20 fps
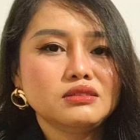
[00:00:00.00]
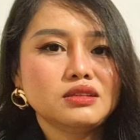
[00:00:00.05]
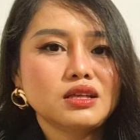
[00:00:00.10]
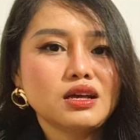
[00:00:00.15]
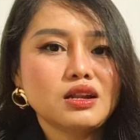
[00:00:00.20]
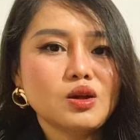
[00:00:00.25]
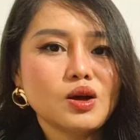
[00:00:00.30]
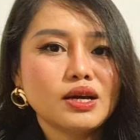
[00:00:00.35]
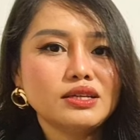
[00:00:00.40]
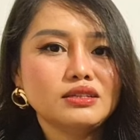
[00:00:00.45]

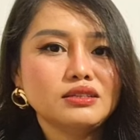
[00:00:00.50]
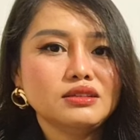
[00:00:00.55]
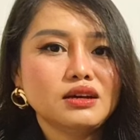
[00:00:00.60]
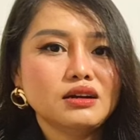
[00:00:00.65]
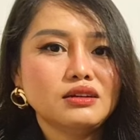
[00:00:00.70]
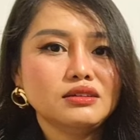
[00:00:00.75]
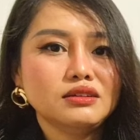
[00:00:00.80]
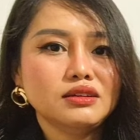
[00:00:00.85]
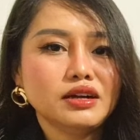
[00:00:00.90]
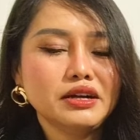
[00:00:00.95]
thể loại
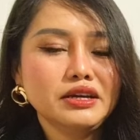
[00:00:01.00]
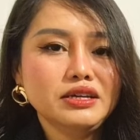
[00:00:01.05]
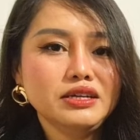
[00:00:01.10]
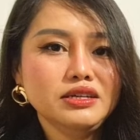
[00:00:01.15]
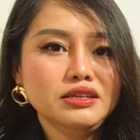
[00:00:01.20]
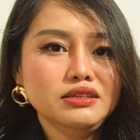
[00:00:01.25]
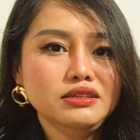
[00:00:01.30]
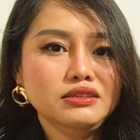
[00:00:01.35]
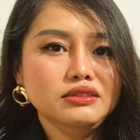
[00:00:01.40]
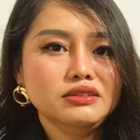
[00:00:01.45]
thần
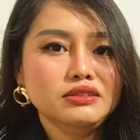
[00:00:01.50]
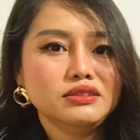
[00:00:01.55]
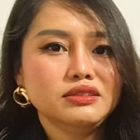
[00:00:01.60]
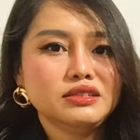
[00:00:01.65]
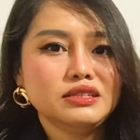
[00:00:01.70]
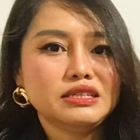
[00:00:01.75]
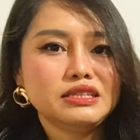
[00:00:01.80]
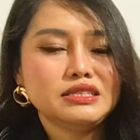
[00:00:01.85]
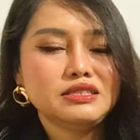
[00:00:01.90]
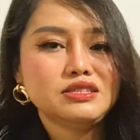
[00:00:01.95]

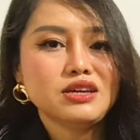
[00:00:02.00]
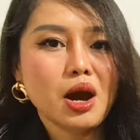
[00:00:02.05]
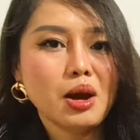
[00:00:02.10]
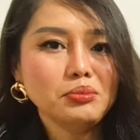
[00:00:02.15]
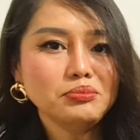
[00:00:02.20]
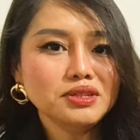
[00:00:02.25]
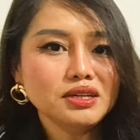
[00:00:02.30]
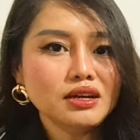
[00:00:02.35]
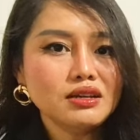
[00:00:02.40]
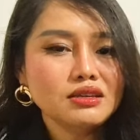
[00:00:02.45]
y
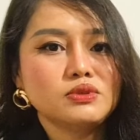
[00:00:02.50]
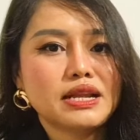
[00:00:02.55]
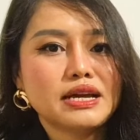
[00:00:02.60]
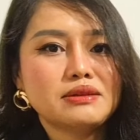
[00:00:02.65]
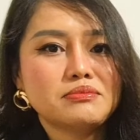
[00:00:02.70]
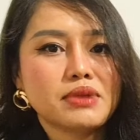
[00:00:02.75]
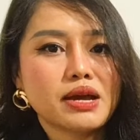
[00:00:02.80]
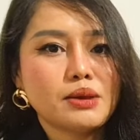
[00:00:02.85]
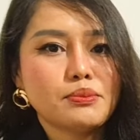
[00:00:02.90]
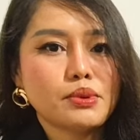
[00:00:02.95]
dởm nữa
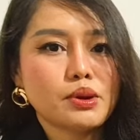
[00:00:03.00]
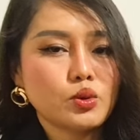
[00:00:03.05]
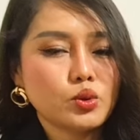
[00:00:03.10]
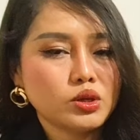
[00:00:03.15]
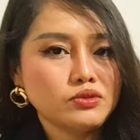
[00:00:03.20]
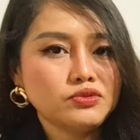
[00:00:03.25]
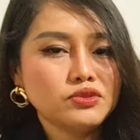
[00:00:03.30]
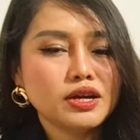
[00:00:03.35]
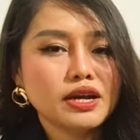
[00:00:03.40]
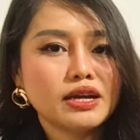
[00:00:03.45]
lăng mạ bà
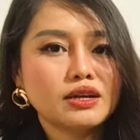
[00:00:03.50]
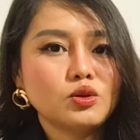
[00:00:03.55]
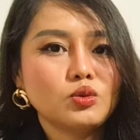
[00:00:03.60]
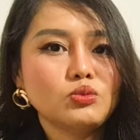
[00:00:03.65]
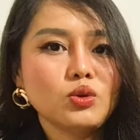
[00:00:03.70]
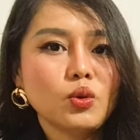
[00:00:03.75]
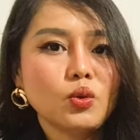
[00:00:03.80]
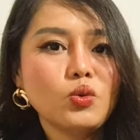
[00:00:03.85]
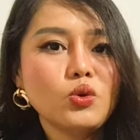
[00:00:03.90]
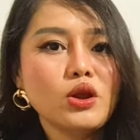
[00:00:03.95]
nguyễn phương hằng
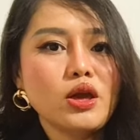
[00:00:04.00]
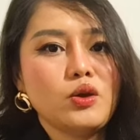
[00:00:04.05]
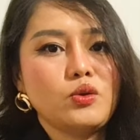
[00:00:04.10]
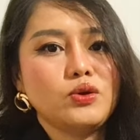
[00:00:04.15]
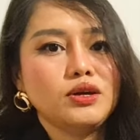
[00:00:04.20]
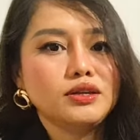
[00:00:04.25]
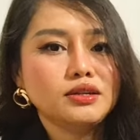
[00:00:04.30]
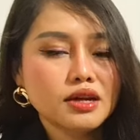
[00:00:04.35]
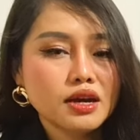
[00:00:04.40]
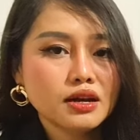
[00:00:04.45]
cũng đủ điều
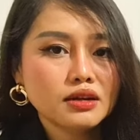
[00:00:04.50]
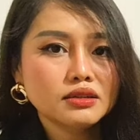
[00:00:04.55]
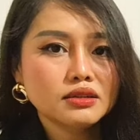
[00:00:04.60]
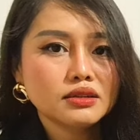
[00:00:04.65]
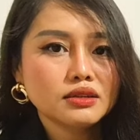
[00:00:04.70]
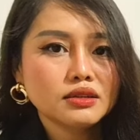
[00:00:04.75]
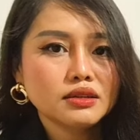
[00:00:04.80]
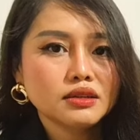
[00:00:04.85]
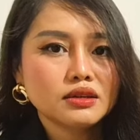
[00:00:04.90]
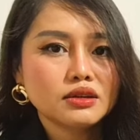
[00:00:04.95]
hết trơn
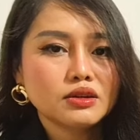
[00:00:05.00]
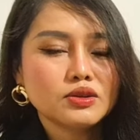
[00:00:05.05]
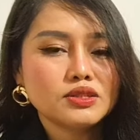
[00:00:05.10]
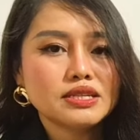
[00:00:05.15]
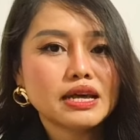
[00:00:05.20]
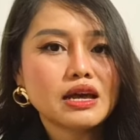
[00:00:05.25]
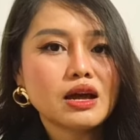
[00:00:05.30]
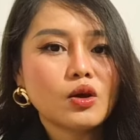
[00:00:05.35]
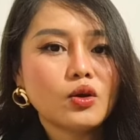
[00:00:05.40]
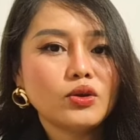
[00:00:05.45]
rồi
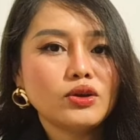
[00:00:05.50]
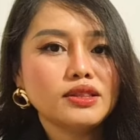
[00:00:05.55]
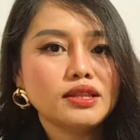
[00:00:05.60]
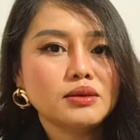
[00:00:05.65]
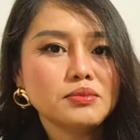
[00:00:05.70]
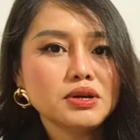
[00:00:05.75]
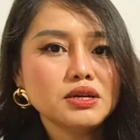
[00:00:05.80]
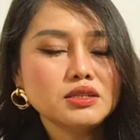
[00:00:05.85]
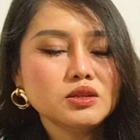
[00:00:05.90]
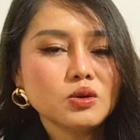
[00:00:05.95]
xã hội người
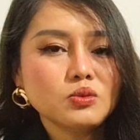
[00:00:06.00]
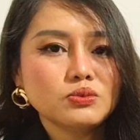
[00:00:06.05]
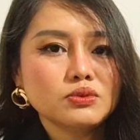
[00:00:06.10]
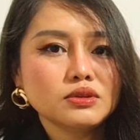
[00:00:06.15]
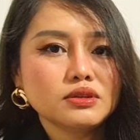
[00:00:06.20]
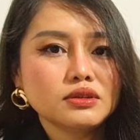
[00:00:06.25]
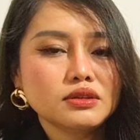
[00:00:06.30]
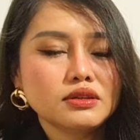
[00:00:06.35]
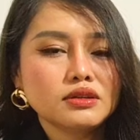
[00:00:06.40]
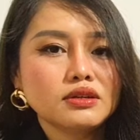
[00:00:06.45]
ta bức xúc
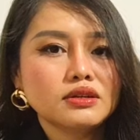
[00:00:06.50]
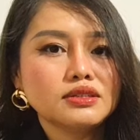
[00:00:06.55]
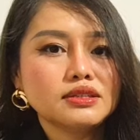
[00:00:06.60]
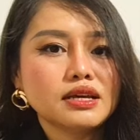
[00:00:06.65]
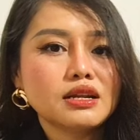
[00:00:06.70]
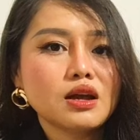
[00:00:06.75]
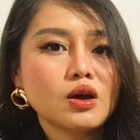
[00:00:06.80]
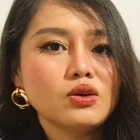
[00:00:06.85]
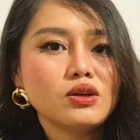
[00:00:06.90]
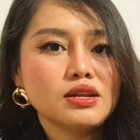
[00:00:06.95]
rồi người
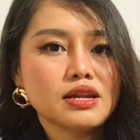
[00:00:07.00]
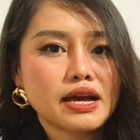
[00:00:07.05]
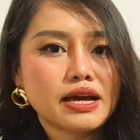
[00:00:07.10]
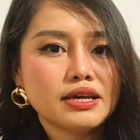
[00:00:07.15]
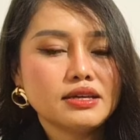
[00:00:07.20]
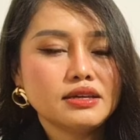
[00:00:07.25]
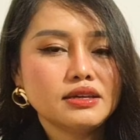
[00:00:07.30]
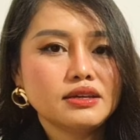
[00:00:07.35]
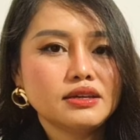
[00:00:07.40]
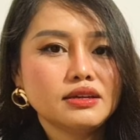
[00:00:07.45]
ta nói
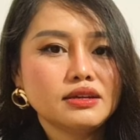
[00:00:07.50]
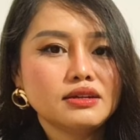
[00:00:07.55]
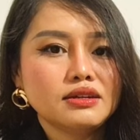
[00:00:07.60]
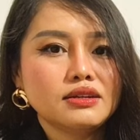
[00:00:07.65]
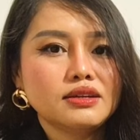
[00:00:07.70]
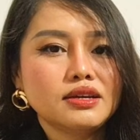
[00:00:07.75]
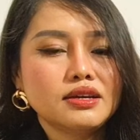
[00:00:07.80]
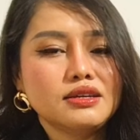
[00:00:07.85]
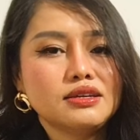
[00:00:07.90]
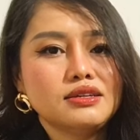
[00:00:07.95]
lại
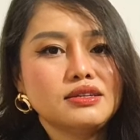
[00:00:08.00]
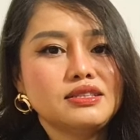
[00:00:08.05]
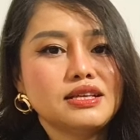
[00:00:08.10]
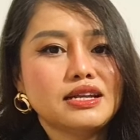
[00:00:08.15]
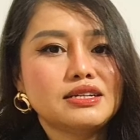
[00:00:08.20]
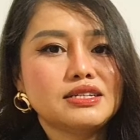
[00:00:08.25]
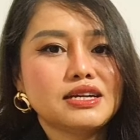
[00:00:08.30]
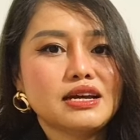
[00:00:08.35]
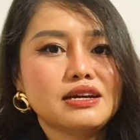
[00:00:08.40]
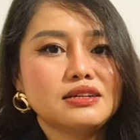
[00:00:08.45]
rồi cái
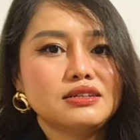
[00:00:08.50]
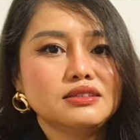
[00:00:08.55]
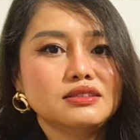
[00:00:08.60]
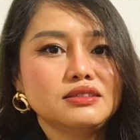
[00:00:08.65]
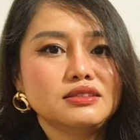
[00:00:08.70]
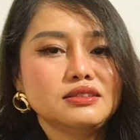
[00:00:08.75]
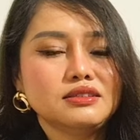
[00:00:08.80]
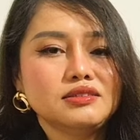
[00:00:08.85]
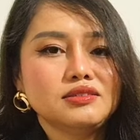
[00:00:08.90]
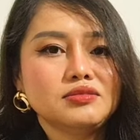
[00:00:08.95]
thành ra
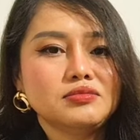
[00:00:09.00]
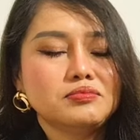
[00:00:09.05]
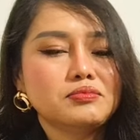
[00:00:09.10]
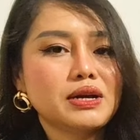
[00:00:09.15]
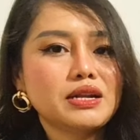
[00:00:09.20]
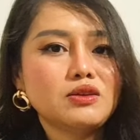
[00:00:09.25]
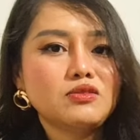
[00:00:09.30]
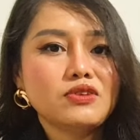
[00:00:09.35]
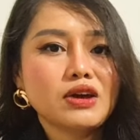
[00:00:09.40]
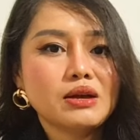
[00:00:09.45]

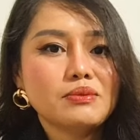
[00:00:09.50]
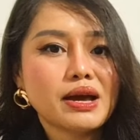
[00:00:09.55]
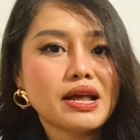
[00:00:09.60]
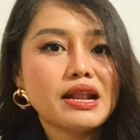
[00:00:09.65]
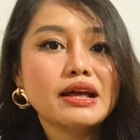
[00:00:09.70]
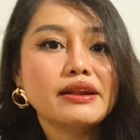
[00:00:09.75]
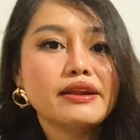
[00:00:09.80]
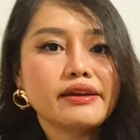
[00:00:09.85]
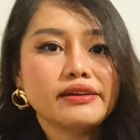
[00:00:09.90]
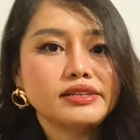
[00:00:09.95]
bà đóng vai bà
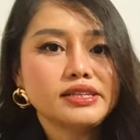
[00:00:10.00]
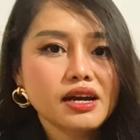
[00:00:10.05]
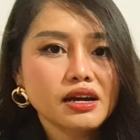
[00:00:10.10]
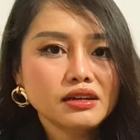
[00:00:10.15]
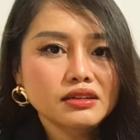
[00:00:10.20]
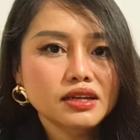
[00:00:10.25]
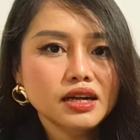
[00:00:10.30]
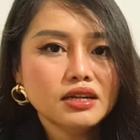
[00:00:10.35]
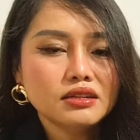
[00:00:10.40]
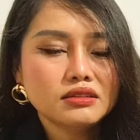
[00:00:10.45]
là nạn
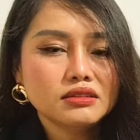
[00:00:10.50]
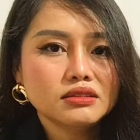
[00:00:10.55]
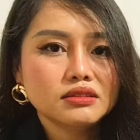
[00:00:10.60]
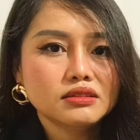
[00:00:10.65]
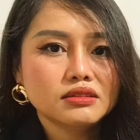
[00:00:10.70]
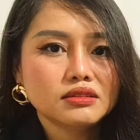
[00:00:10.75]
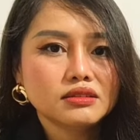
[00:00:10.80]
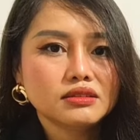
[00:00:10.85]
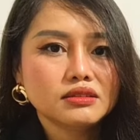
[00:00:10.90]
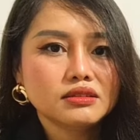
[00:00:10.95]
nhân hết
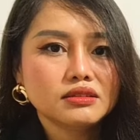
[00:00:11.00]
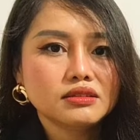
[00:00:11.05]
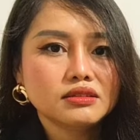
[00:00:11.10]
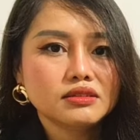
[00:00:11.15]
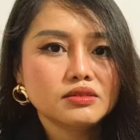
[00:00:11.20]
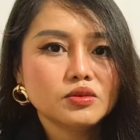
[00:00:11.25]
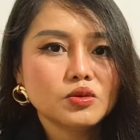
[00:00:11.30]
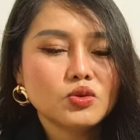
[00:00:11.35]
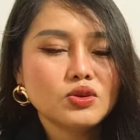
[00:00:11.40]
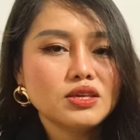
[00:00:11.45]

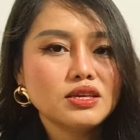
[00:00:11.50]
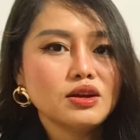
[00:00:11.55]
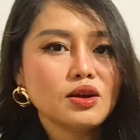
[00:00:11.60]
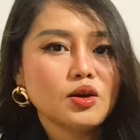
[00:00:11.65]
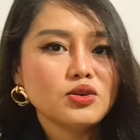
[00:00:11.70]
ủa gì